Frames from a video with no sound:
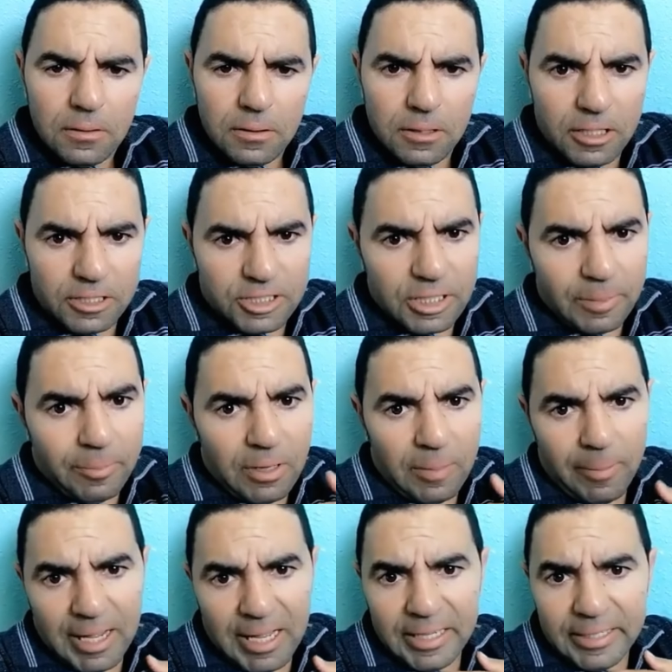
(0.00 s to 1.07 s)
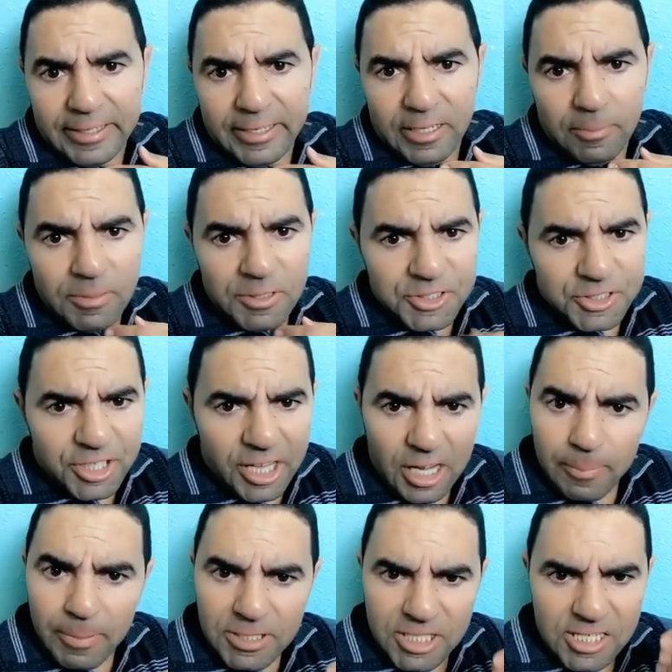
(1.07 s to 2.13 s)
يا شباب حلقي من صاك
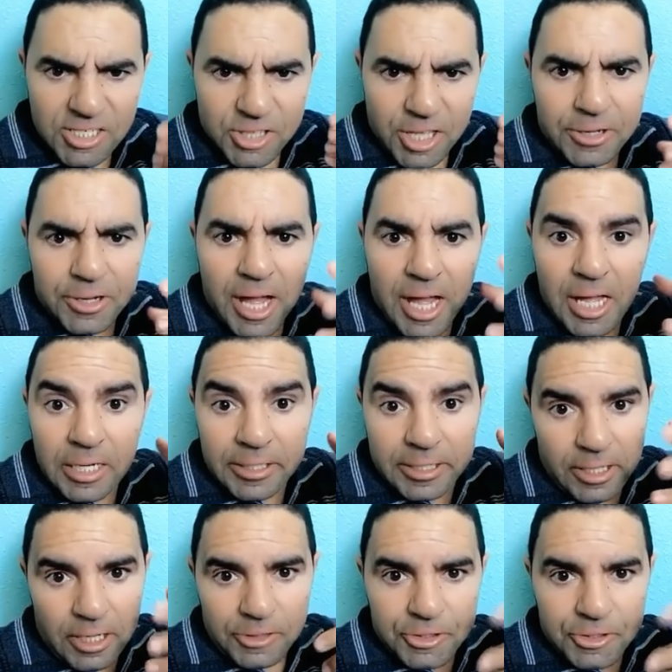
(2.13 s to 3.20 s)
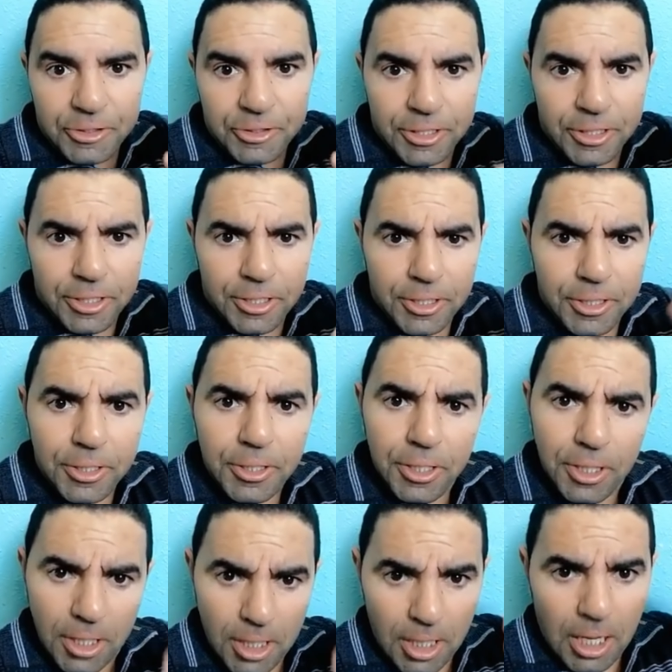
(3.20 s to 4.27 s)
بس استنى حلقي يعتدل
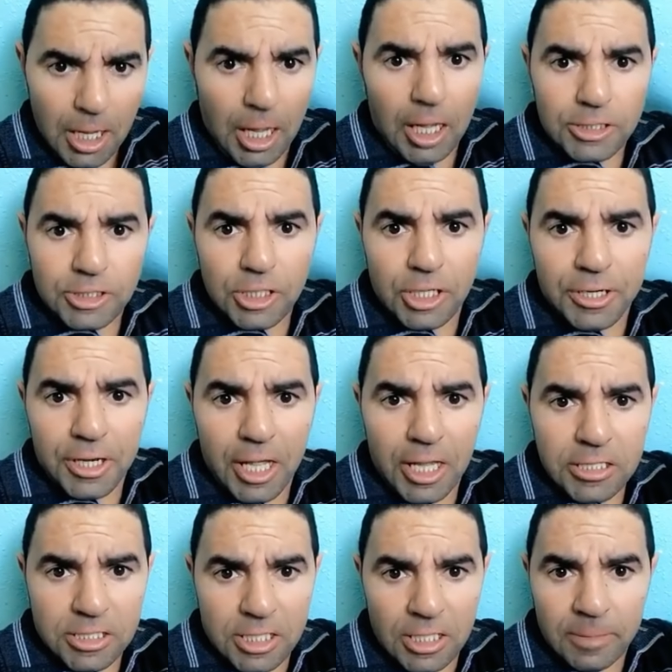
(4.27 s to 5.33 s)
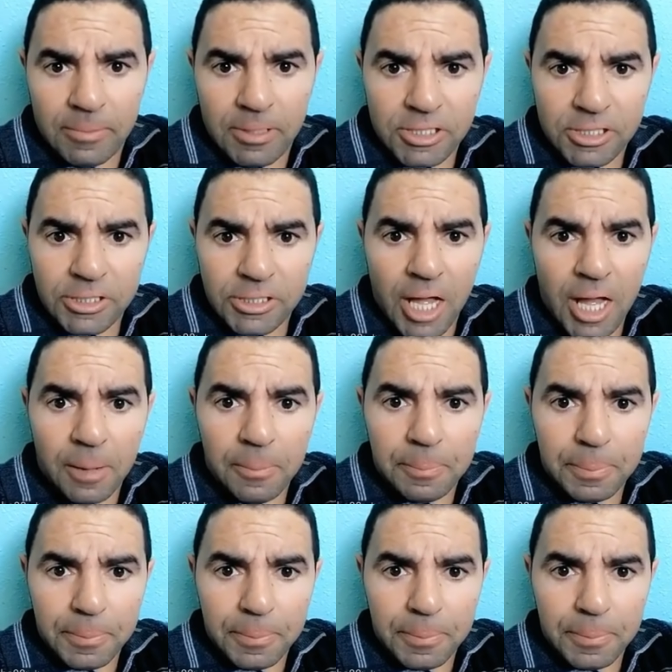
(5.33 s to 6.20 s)
عشان استلم السناب